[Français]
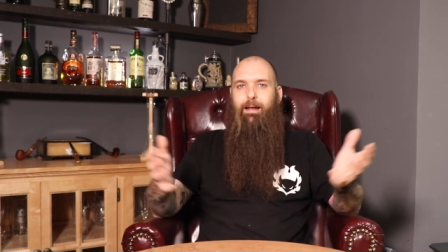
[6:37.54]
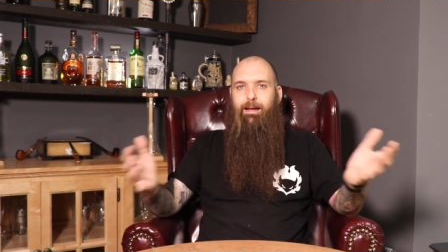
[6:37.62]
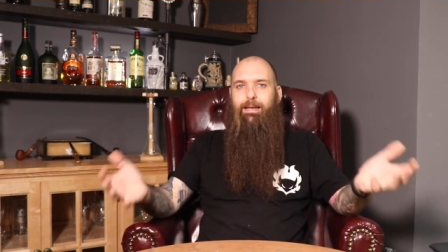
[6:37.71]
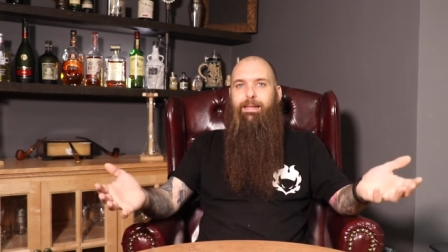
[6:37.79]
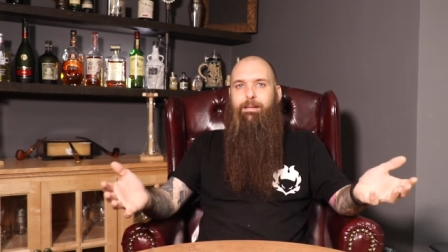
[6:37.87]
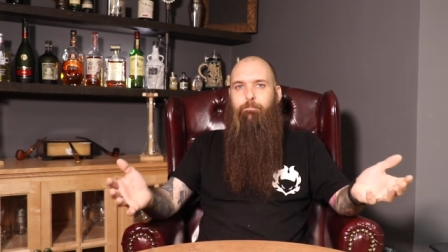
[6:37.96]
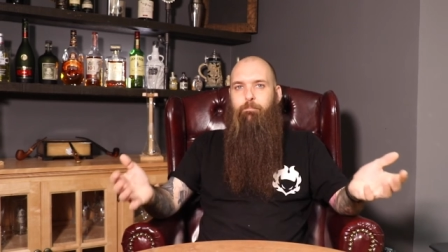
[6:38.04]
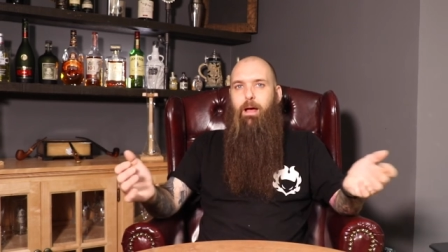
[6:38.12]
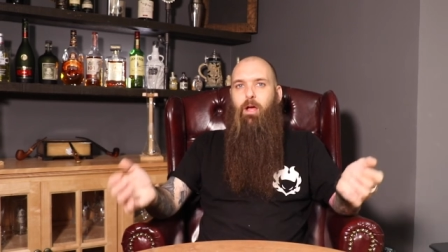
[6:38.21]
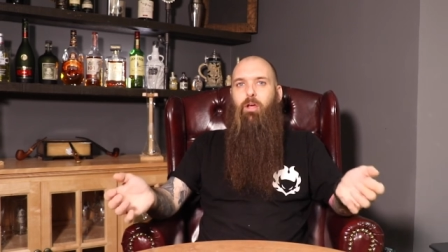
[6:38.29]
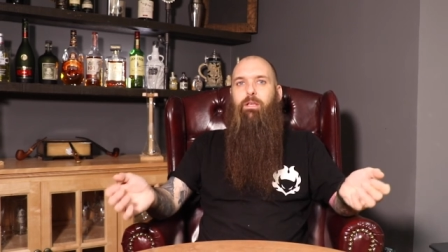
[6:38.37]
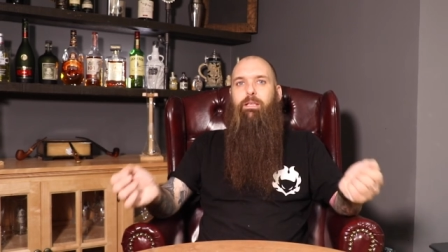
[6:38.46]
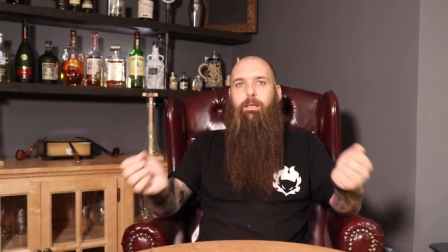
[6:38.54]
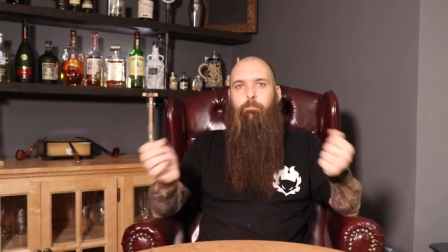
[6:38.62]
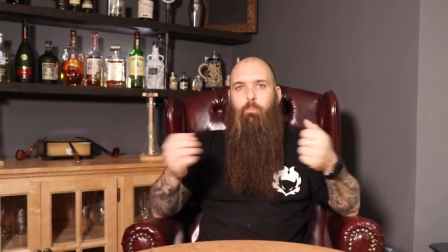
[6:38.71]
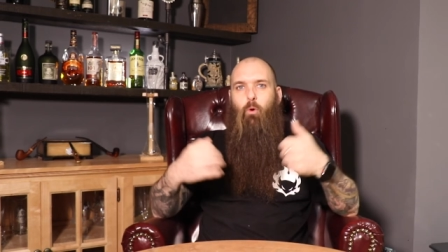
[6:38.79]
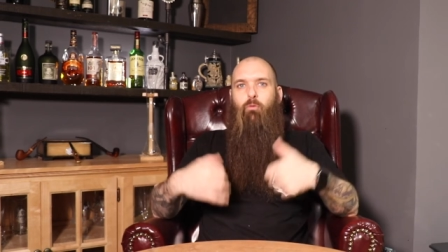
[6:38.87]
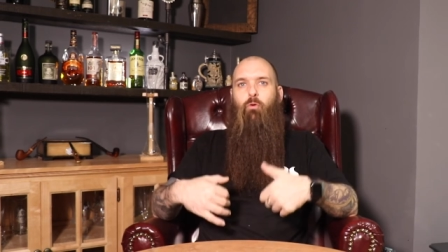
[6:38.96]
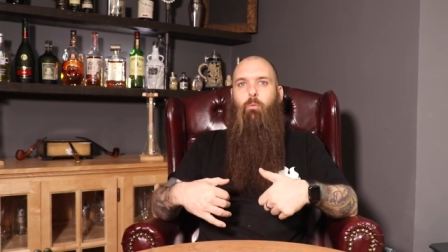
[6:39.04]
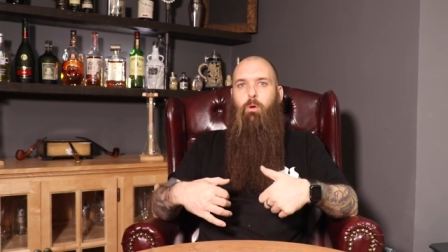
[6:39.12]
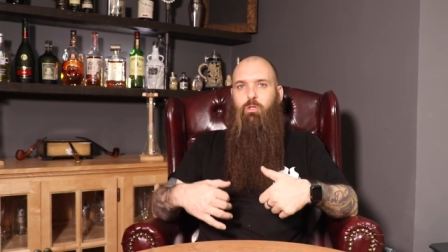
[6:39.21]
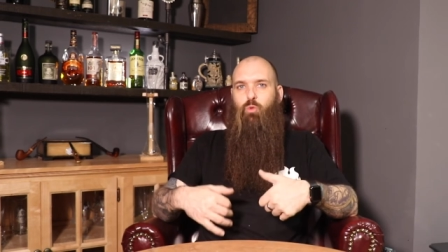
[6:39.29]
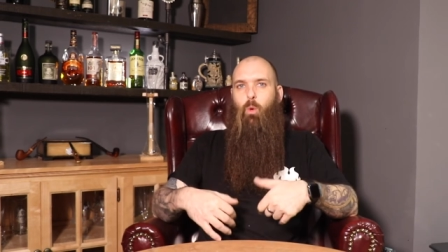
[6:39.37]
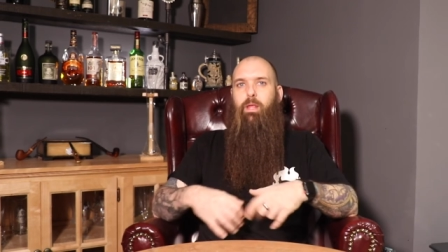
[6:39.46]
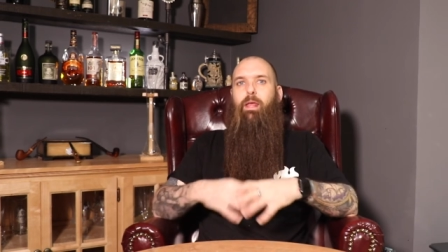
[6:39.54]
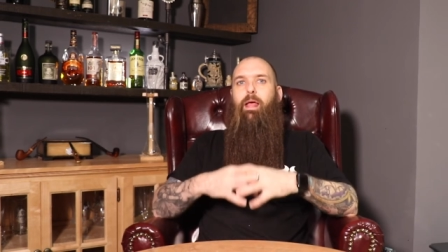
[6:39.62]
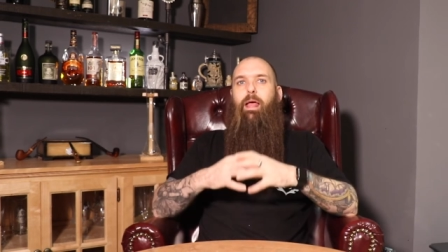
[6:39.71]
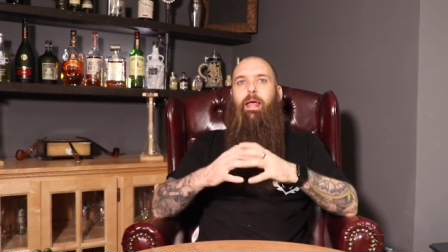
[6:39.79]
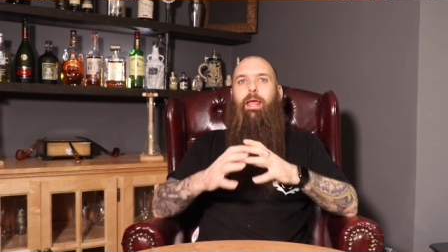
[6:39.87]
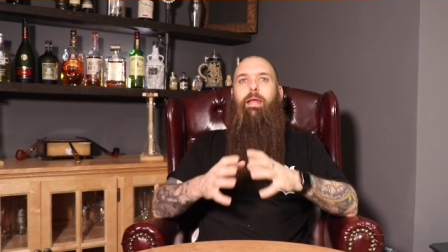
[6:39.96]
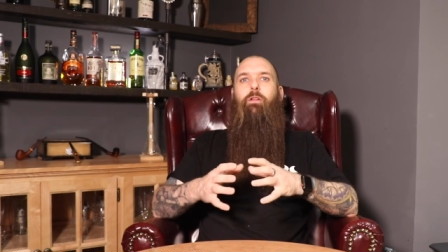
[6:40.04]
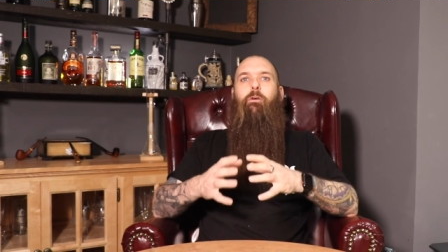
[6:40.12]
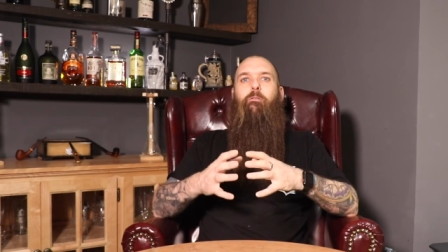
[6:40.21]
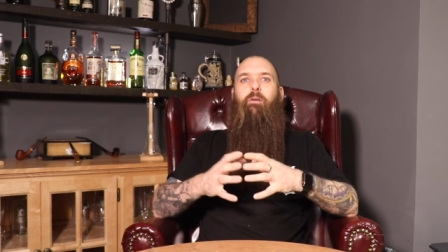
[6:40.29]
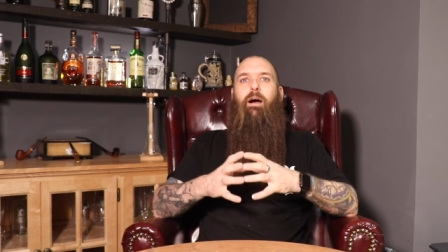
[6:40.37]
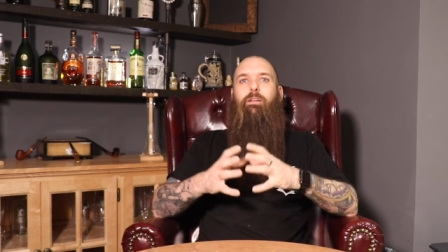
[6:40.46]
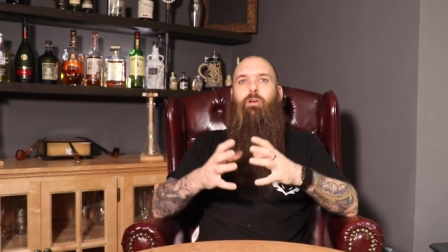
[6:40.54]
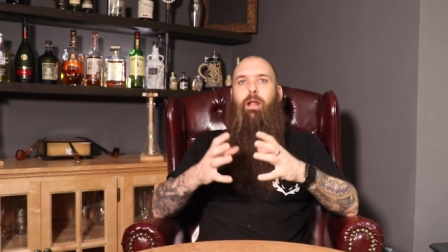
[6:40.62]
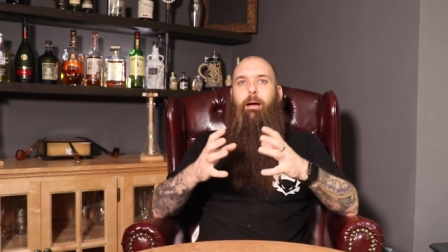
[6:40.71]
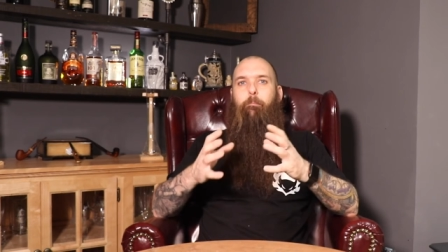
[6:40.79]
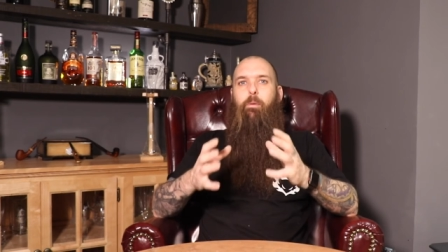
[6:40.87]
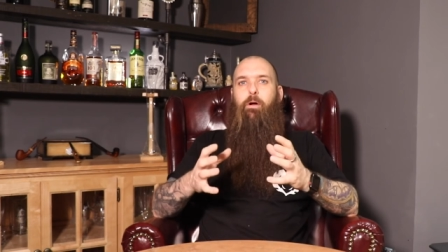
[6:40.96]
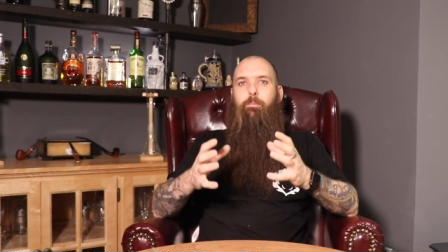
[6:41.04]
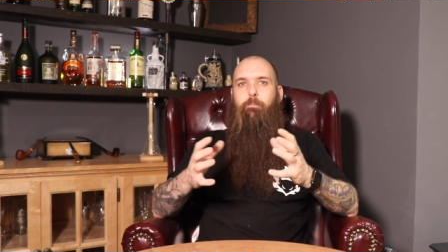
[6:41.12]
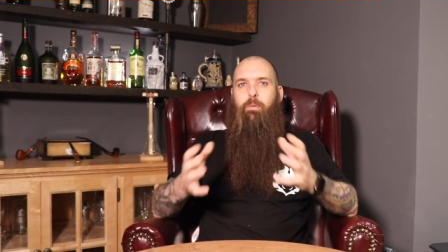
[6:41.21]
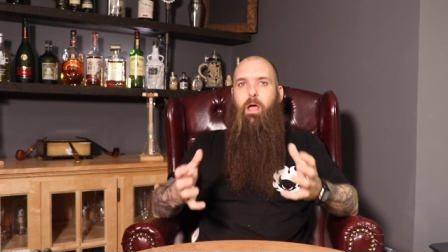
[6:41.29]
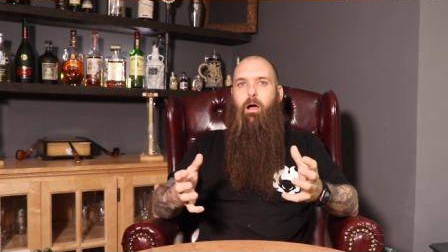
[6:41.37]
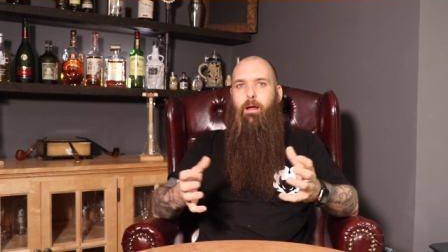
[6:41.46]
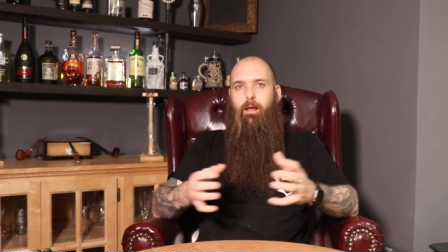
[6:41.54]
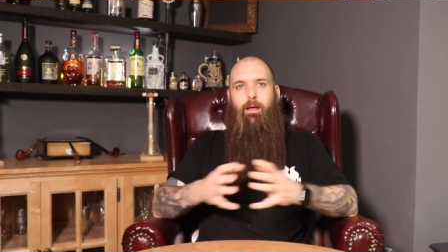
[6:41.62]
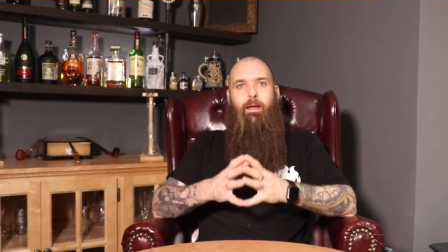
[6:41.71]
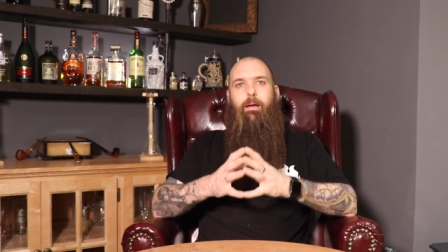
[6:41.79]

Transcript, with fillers: l'équipement requis pour vos besoins et de faire de la bonne bière.